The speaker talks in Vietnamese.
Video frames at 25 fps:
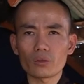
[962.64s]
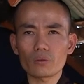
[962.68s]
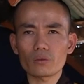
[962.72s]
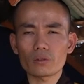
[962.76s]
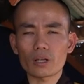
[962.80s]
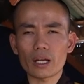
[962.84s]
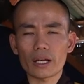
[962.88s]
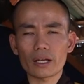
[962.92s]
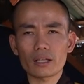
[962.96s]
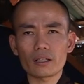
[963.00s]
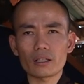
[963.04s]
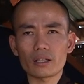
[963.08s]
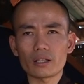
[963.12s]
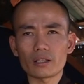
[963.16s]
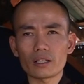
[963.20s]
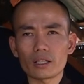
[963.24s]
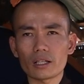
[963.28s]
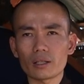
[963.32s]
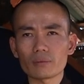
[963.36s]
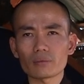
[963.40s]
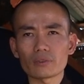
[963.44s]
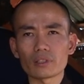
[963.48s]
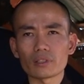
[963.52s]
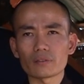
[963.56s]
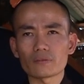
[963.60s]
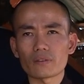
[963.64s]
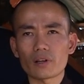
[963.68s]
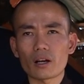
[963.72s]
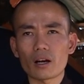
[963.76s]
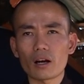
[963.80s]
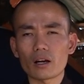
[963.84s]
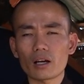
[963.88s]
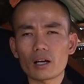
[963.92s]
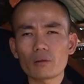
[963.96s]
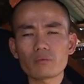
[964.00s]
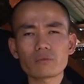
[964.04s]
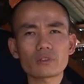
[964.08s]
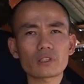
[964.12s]
rút lại cái lời đó không được và họ
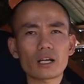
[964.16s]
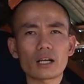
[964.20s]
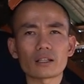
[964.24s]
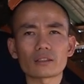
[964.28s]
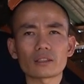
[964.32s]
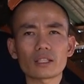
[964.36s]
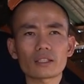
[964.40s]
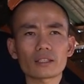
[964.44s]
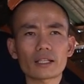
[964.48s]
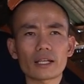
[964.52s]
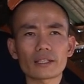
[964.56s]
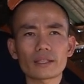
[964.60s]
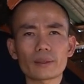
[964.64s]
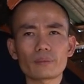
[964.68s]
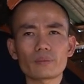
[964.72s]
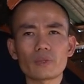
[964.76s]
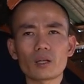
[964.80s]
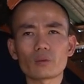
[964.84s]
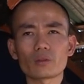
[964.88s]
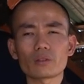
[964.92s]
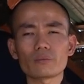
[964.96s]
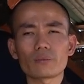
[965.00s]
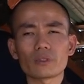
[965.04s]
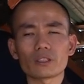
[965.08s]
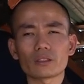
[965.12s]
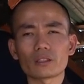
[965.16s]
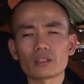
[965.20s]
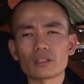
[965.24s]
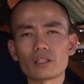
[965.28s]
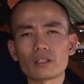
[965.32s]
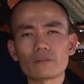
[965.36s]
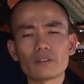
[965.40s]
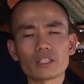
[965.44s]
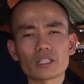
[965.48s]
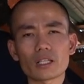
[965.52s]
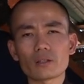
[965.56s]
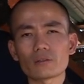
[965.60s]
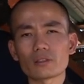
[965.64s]
không cần tất cả tấm lòng của mình từ
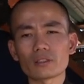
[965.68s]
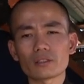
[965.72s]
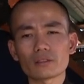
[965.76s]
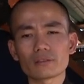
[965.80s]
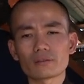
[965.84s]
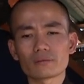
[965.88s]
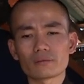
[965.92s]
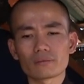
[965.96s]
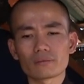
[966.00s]
đó về sau nữa